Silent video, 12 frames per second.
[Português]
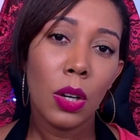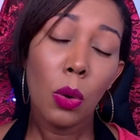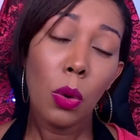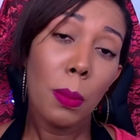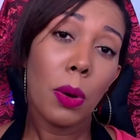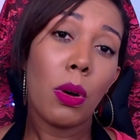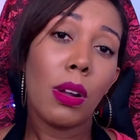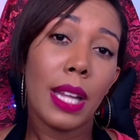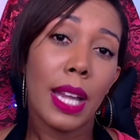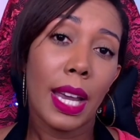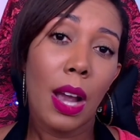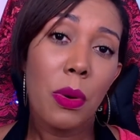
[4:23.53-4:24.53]
O meu
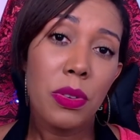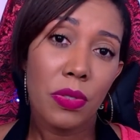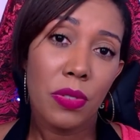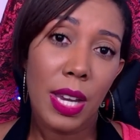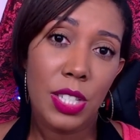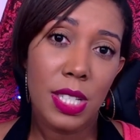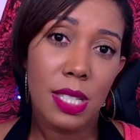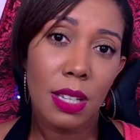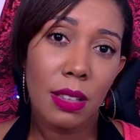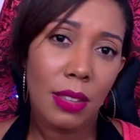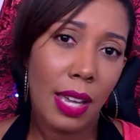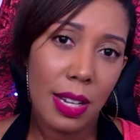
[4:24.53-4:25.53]
colega, ao invés de se
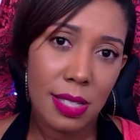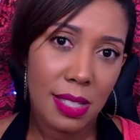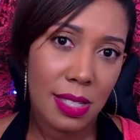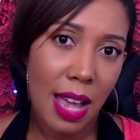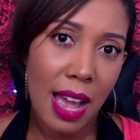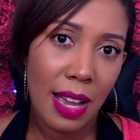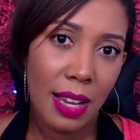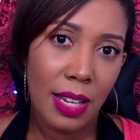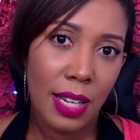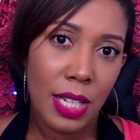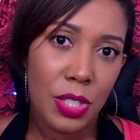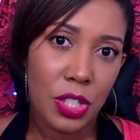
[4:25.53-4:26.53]
interessar,
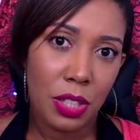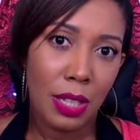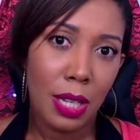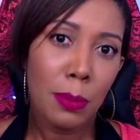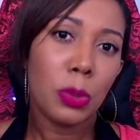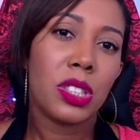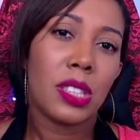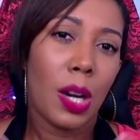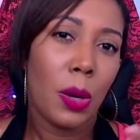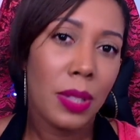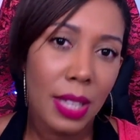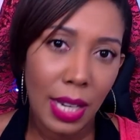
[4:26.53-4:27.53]
de
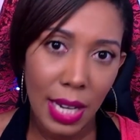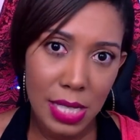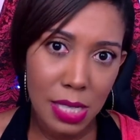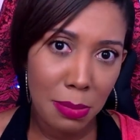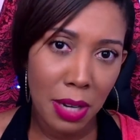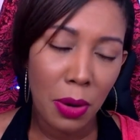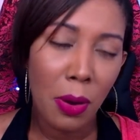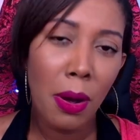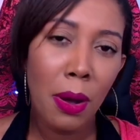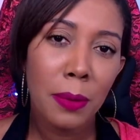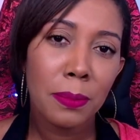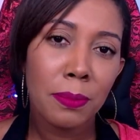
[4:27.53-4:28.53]
demonstrar um interesse maior,